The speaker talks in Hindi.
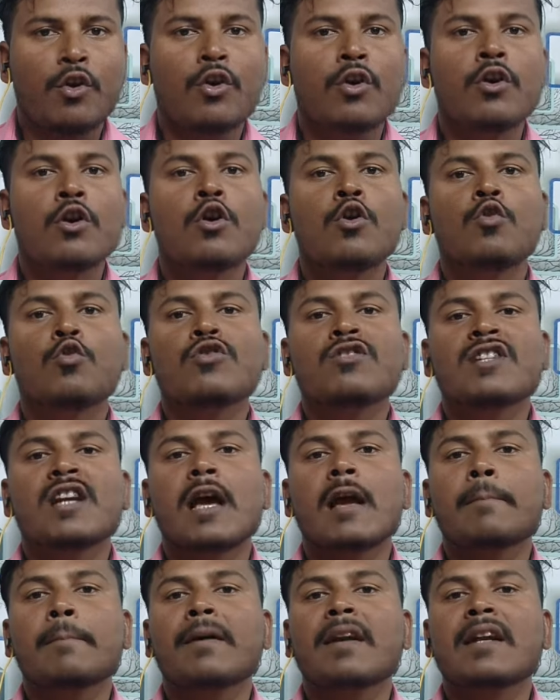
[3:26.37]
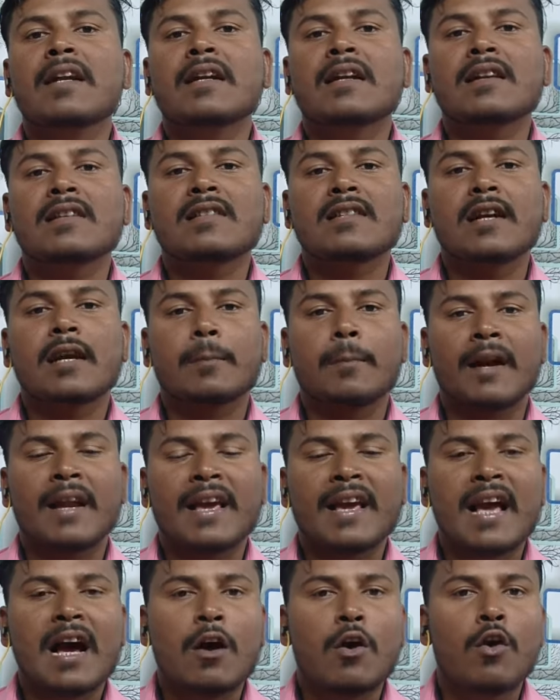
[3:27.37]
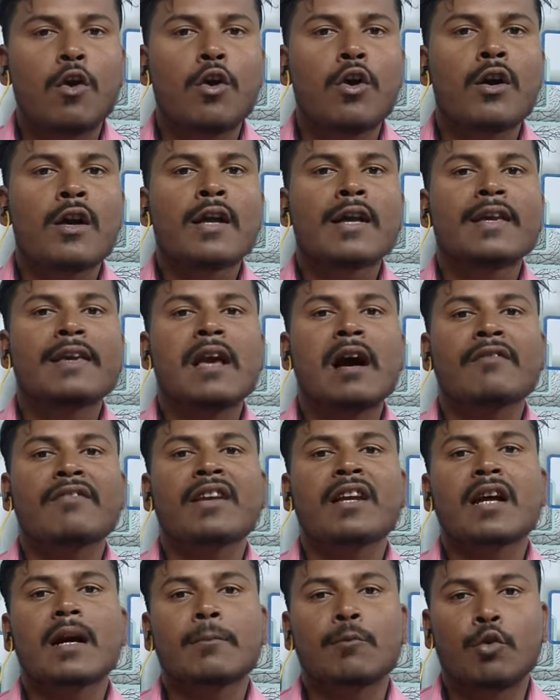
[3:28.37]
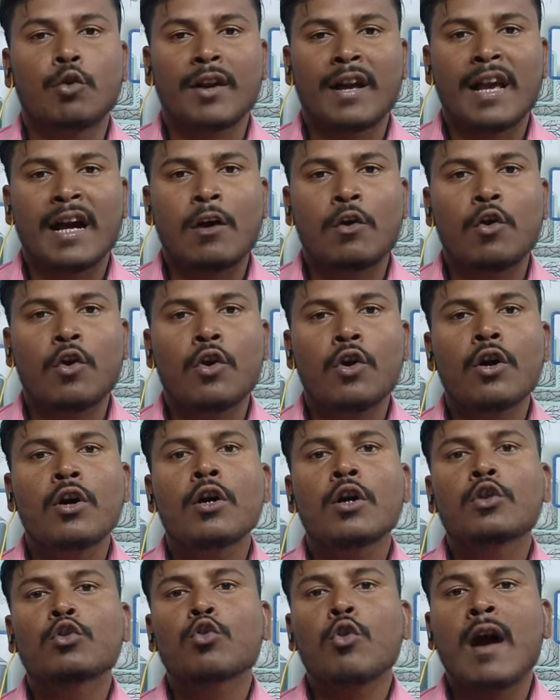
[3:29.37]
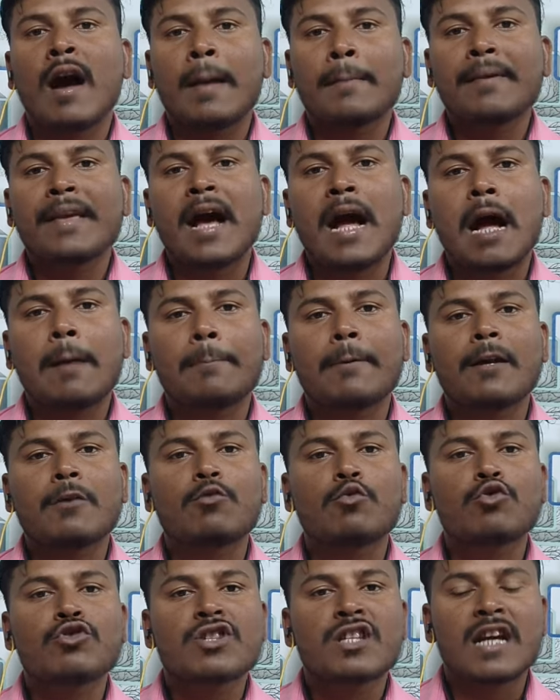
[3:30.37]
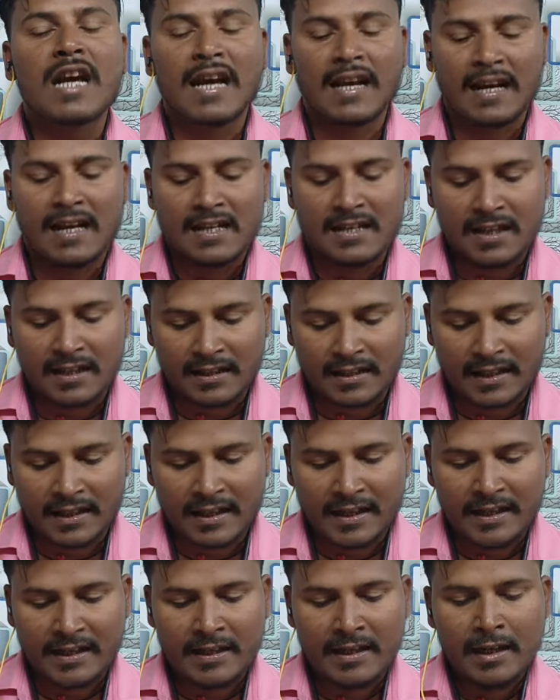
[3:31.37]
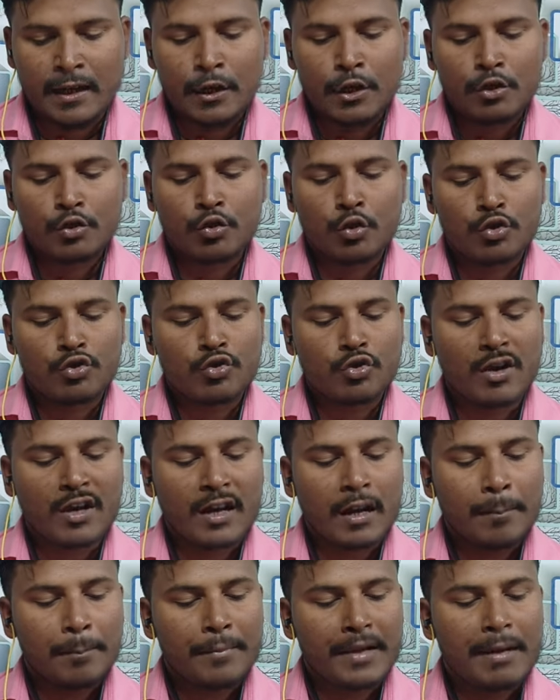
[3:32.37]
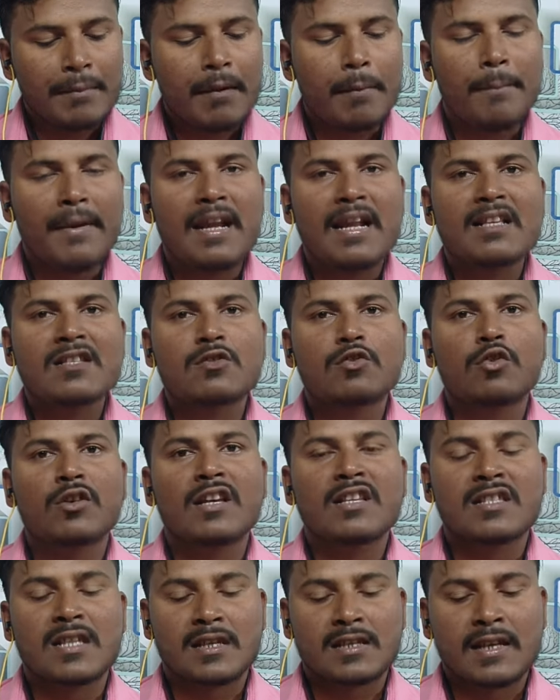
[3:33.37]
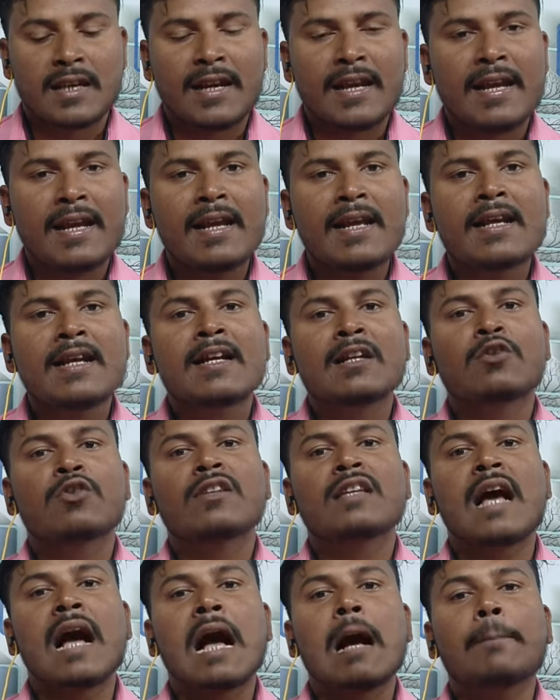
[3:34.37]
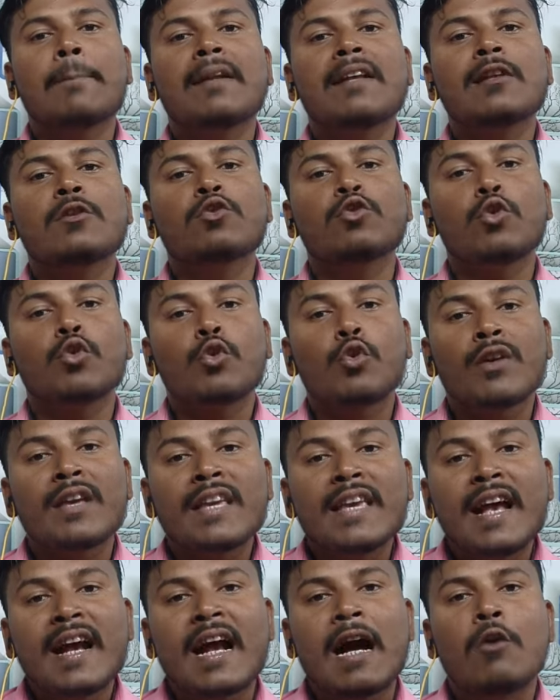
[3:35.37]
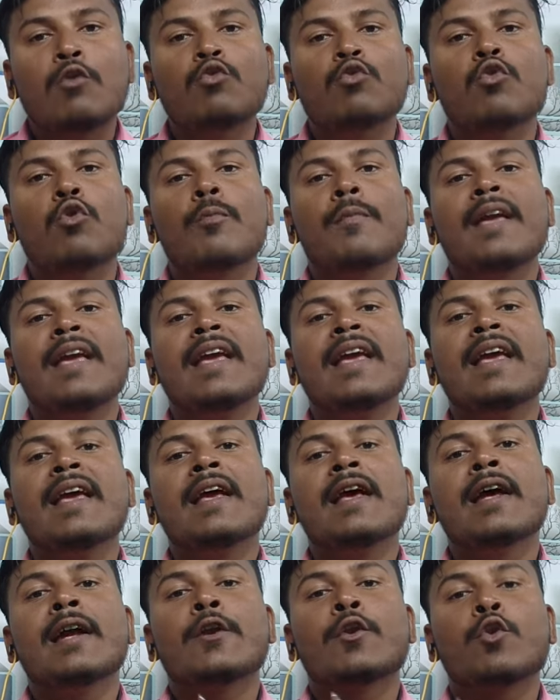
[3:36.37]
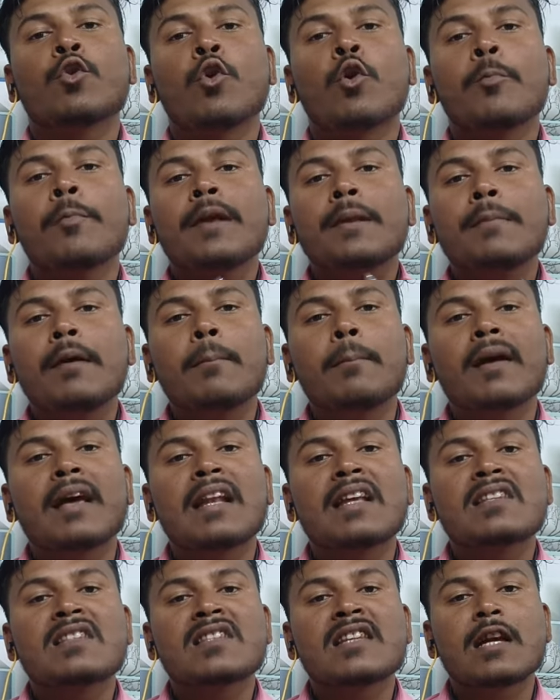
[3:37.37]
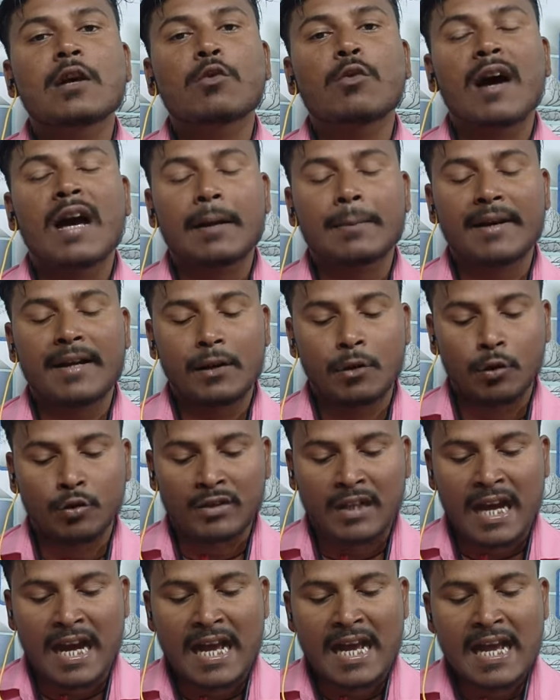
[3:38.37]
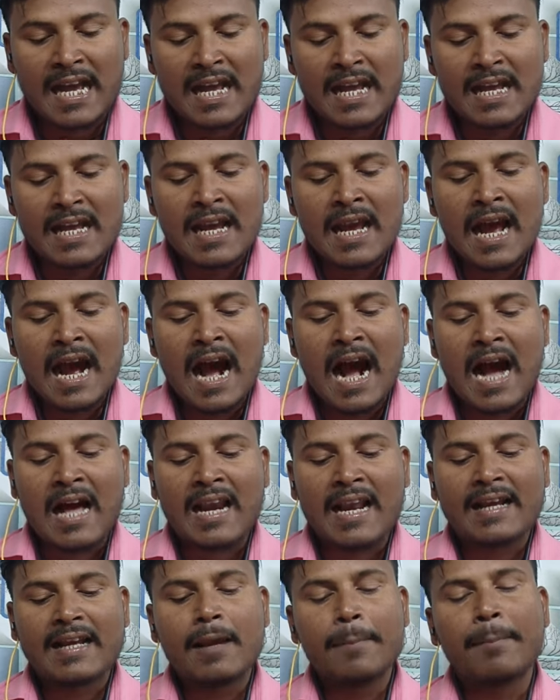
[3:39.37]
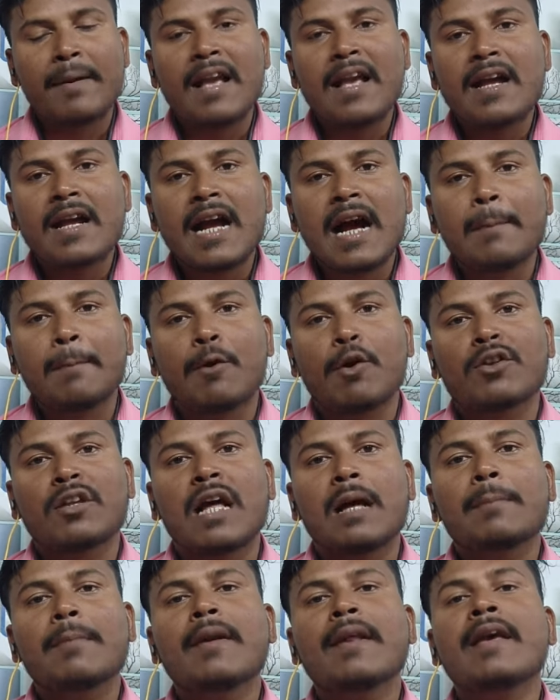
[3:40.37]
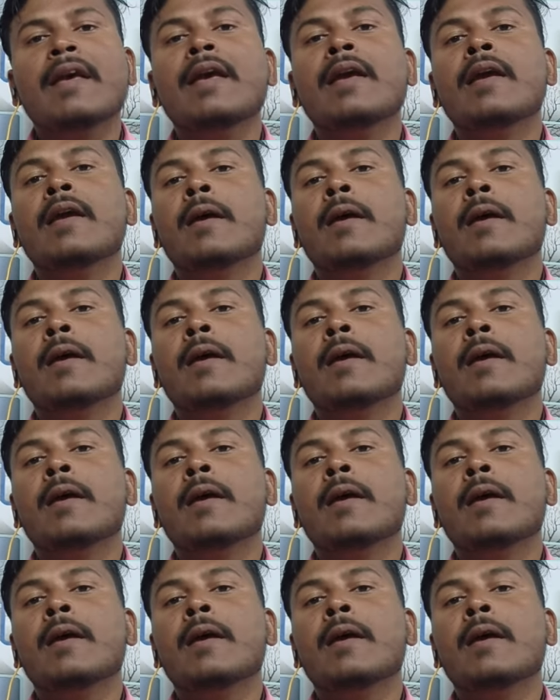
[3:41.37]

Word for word: हो उस टाइम पर इंटरेस्ट रेट बढ़ गया हो या फिर कम हो गया हो तो हम यहाँ पर कुछ कह नहीं सकते हैं दोस्तों अगर हम मिनिमम बैलेंस को डिस्कस करें तो यहां पर इन दोनों ही अकाउंटों में नो मिनिमम बैलेंस रिक्वायरमेंट होता है हालांकि बैंक ऑफ बड़ौदा ने